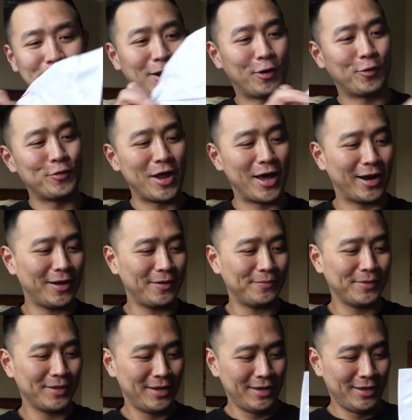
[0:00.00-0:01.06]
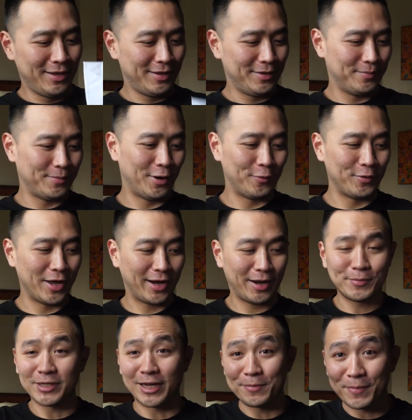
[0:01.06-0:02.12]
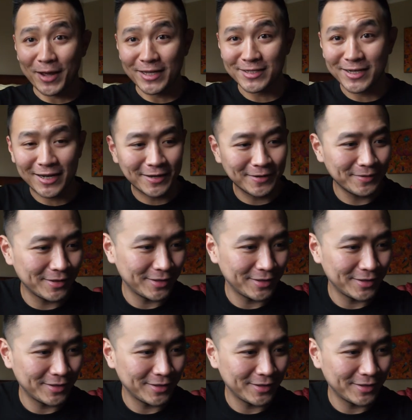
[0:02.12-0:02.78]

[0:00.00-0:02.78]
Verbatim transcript: balon udara, balon udara yang bisa dipajang.